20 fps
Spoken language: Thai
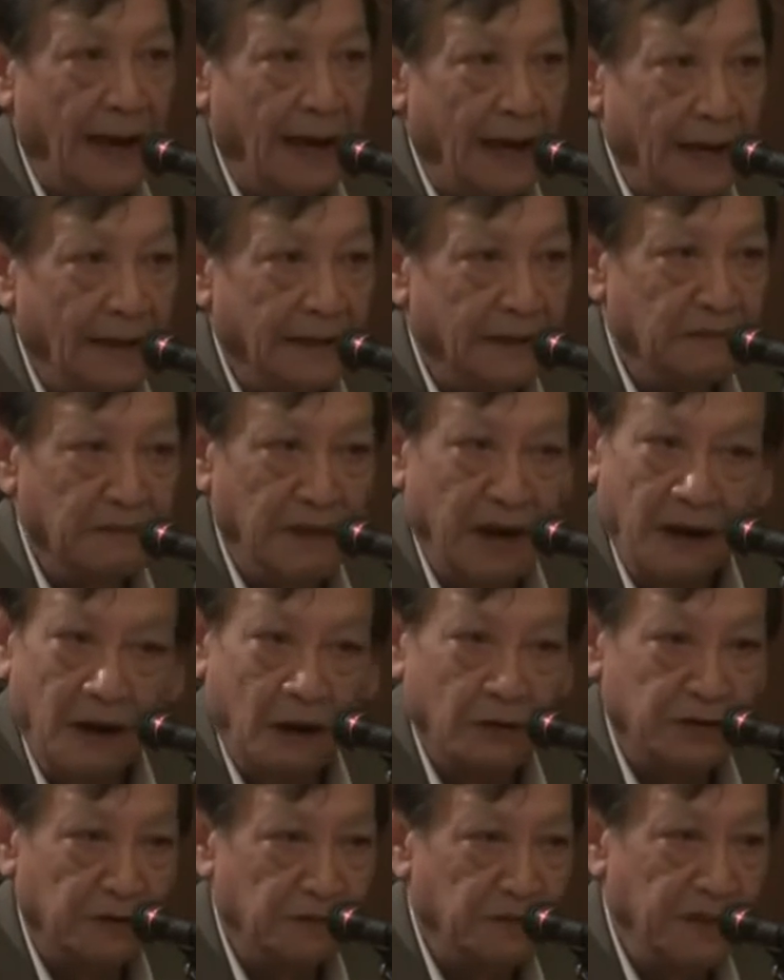มานะถึงแม้
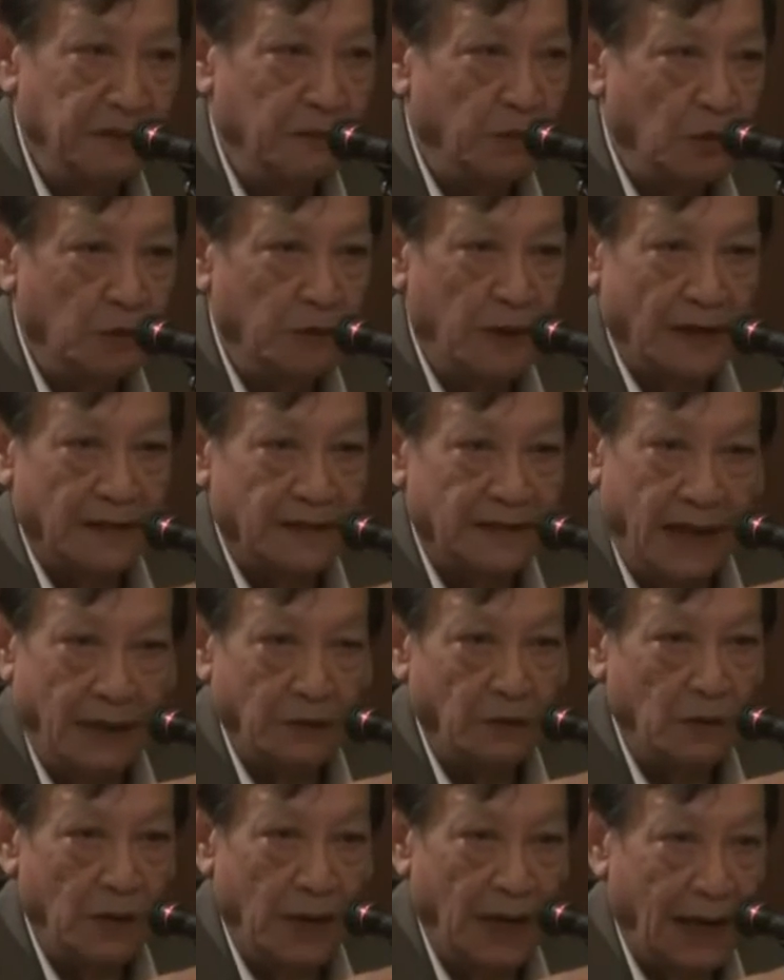เราจะมีผู้พิพาก
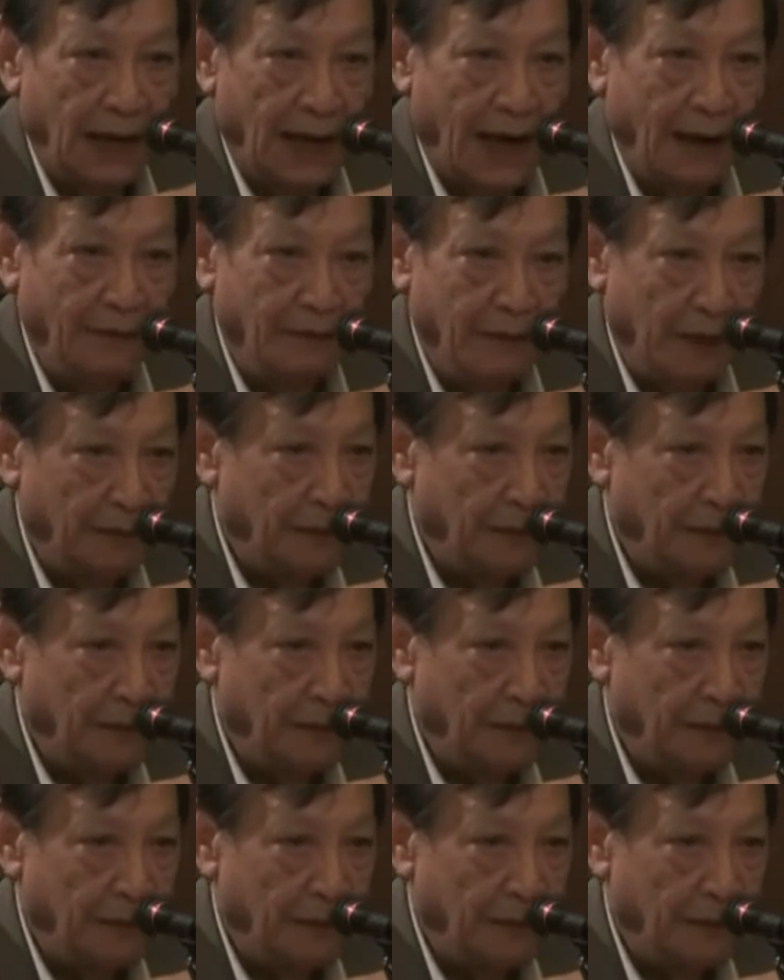ษาตุลาการ